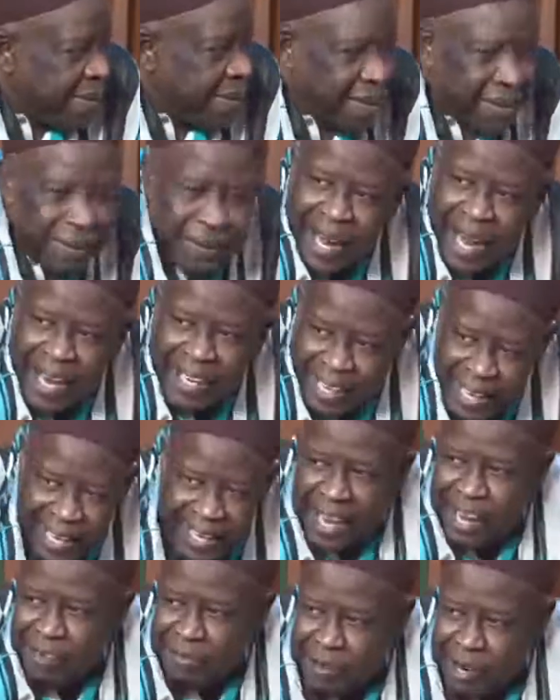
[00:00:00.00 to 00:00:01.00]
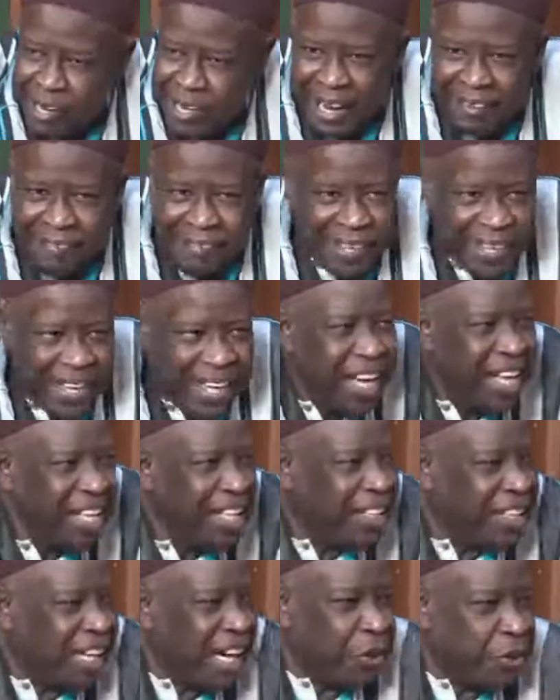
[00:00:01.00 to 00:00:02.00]
n'a rien à voir avec un
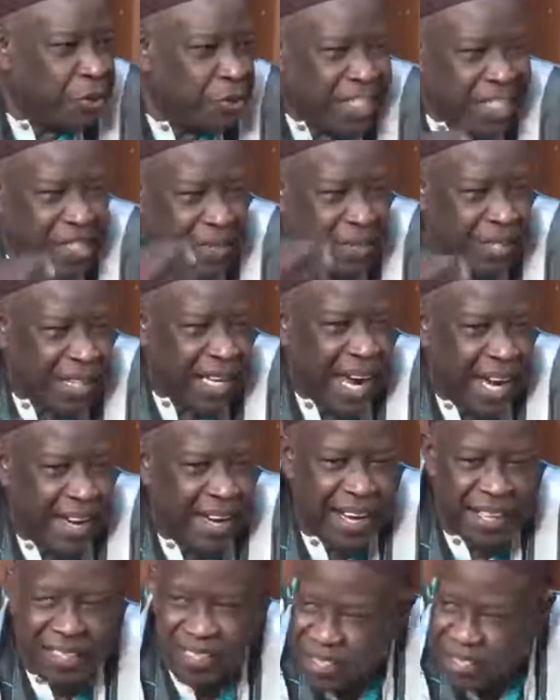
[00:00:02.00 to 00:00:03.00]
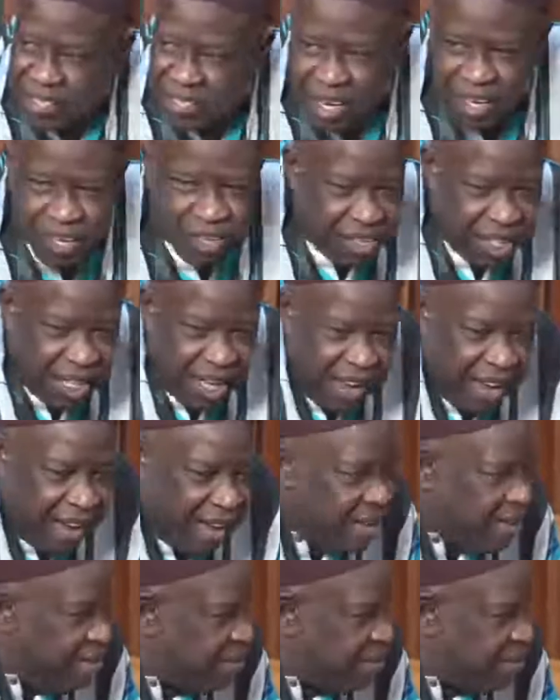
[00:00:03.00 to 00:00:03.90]
terrorisme réel existant au Sénégal.